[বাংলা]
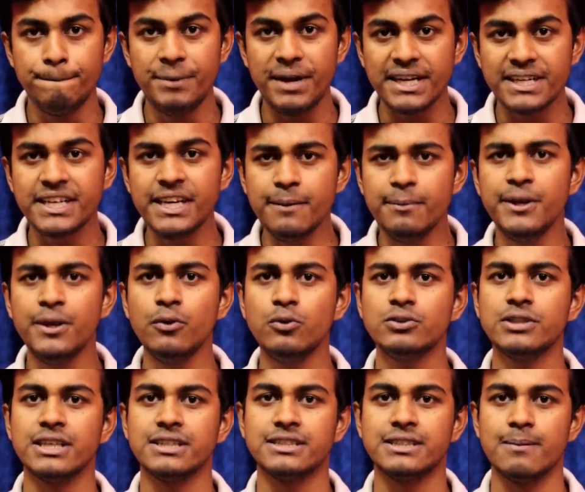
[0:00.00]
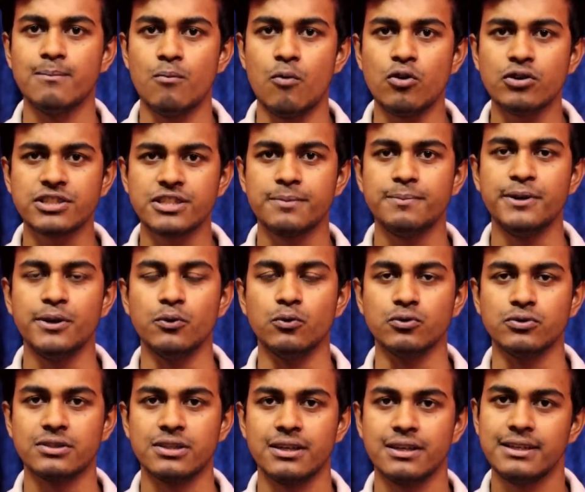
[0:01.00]
বেশি ভিউজ এসছে মোস্ট
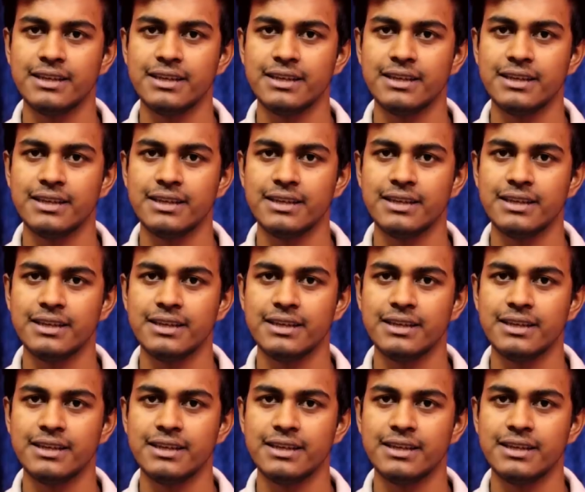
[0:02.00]
ভিউজ